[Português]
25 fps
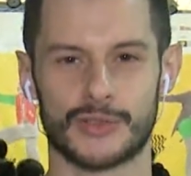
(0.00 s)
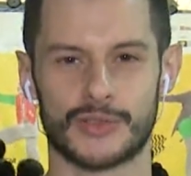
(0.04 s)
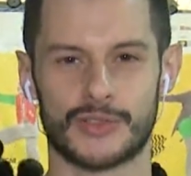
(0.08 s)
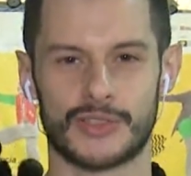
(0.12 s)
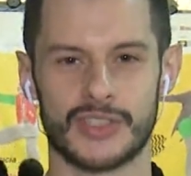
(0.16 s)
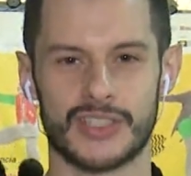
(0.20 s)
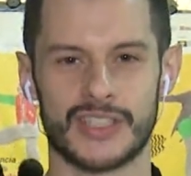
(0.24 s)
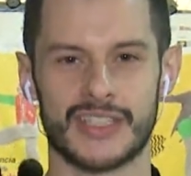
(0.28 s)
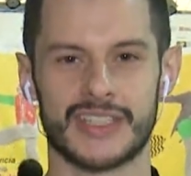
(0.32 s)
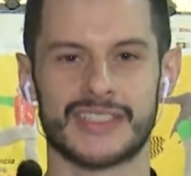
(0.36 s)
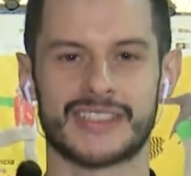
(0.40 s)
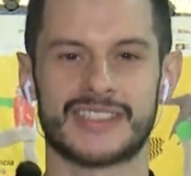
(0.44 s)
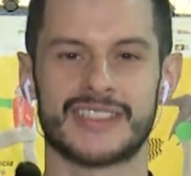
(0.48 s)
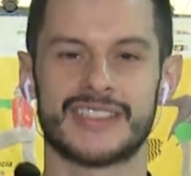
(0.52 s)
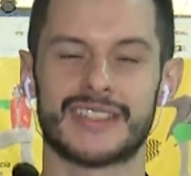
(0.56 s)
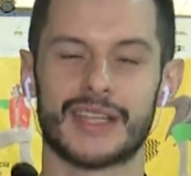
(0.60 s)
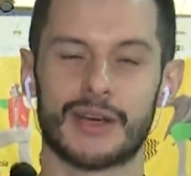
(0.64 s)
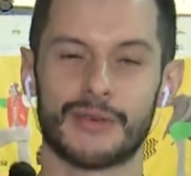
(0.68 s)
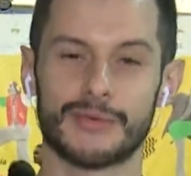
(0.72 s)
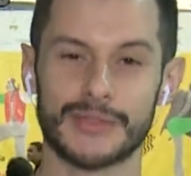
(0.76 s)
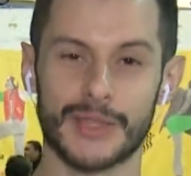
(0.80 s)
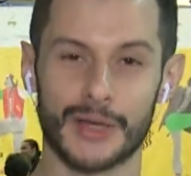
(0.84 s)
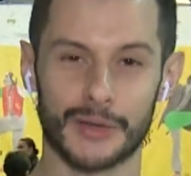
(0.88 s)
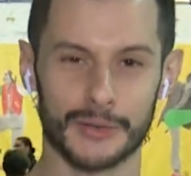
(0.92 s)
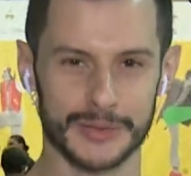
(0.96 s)
os dias.
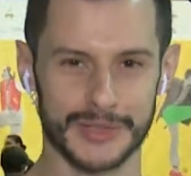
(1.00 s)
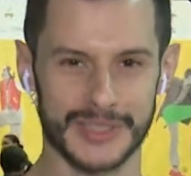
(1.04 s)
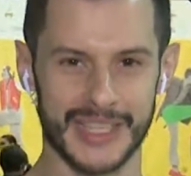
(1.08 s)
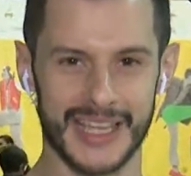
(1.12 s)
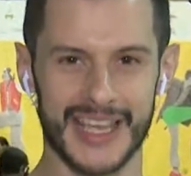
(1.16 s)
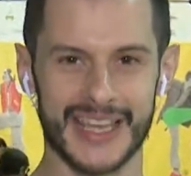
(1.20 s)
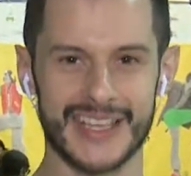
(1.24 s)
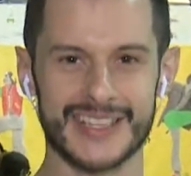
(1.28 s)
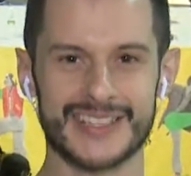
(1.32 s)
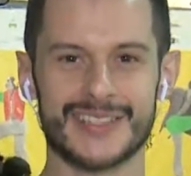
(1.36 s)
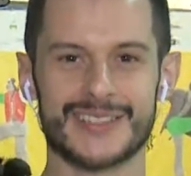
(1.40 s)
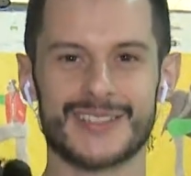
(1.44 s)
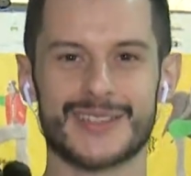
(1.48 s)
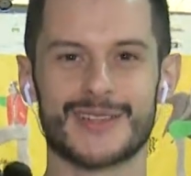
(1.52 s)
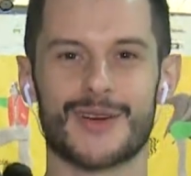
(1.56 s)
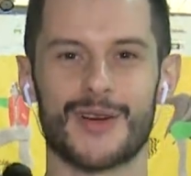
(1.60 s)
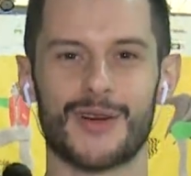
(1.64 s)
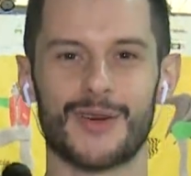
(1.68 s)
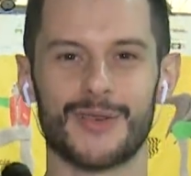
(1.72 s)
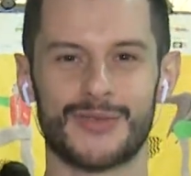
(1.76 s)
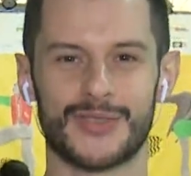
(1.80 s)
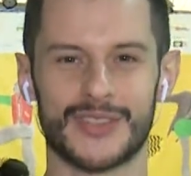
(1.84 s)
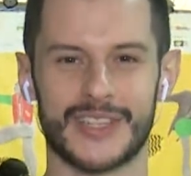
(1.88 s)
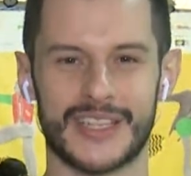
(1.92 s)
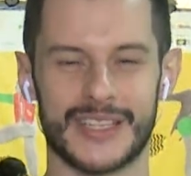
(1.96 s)
Então não deixe de
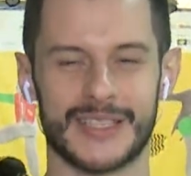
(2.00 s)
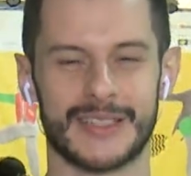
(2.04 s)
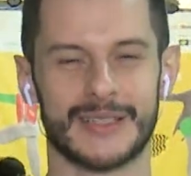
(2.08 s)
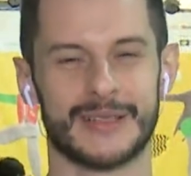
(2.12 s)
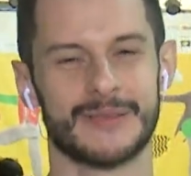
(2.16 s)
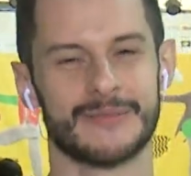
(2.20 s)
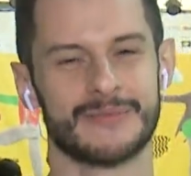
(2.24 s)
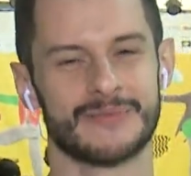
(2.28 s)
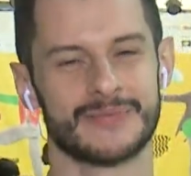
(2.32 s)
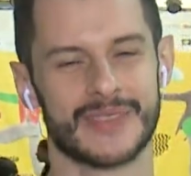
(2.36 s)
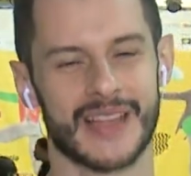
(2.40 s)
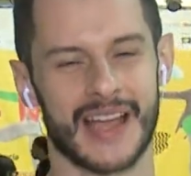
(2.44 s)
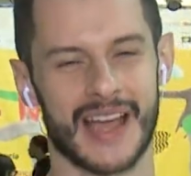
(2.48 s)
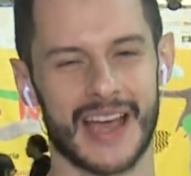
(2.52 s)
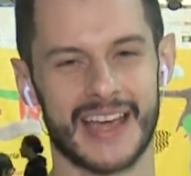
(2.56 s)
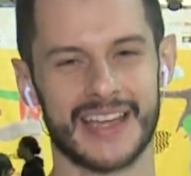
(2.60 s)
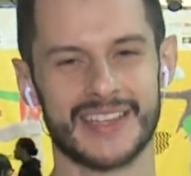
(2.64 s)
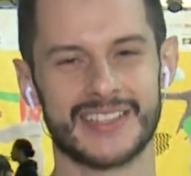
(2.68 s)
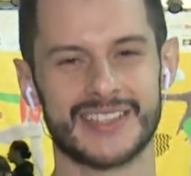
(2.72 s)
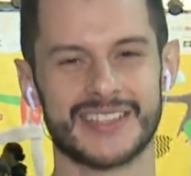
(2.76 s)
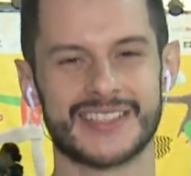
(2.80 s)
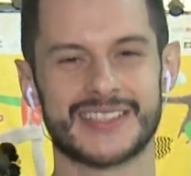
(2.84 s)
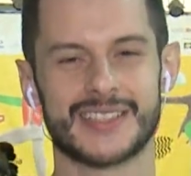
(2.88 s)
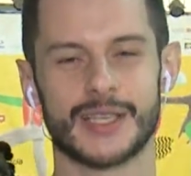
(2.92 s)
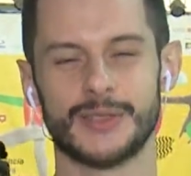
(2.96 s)
conferir a
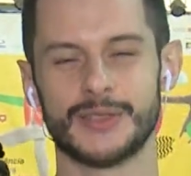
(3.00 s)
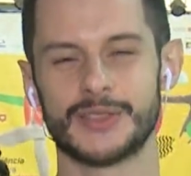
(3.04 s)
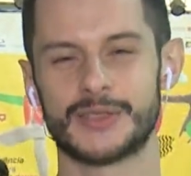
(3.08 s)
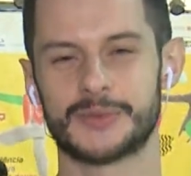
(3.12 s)
edição